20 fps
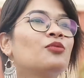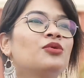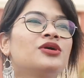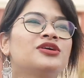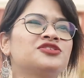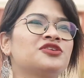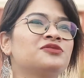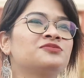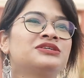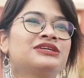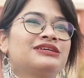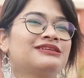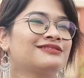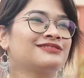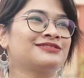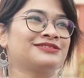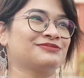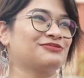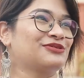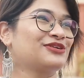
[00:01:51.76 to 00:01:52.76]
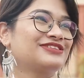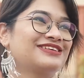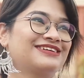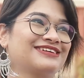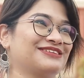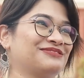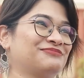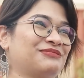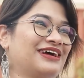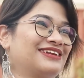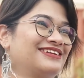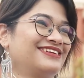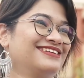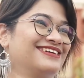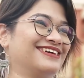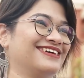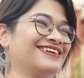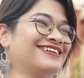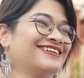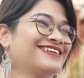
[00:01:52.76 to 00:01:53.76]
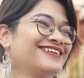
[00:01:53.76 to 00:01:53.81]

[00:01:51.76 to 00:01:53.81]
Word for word: আমি এসব সিরিয়াসলি বলতে গেলে মানি না